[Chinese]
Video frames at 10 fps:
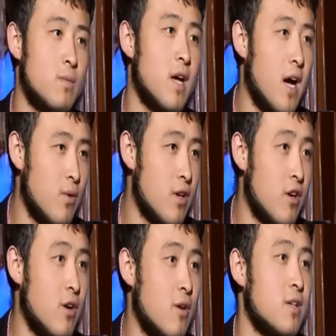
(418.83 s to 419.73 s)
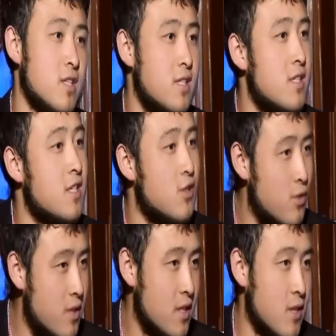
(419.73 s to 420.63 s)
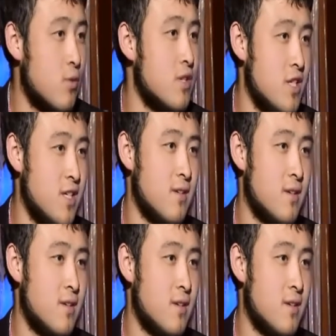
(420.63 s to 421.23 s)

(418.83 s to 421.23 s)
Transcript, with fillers: 的阿訇要考虑的是自己兄弟的攻击，